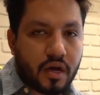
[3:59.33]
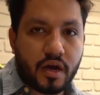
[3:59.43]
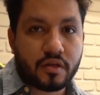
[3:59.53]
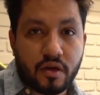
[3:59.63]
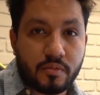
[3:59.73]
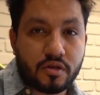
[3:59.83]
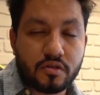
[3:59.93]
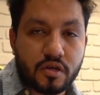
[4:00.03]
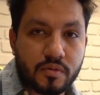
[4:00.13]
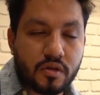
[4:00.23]
اخذها من
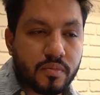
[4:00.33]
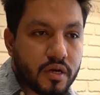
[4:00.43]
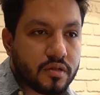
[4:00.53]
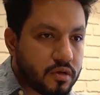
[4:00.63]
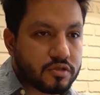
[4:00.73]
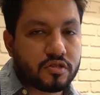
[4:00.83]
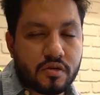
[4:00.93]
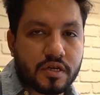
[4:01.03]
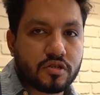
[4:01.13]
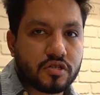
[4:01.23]
عندك من البيت نفس
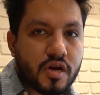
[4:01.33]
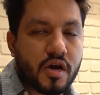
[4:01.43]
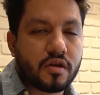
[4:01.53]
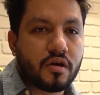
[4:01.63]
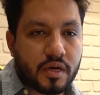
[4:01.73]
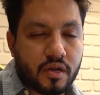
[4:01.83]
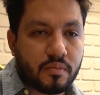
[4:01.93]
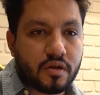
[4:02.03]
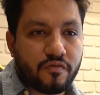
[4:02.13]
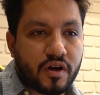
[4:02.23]
شركه الشحن
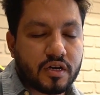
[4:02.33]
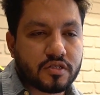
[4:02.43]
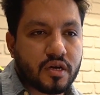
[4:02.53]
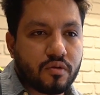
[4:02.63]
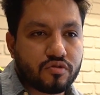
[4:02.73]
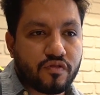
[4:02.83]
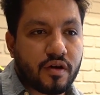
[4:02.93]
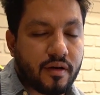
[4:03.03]
لما نفحصها ونشوفها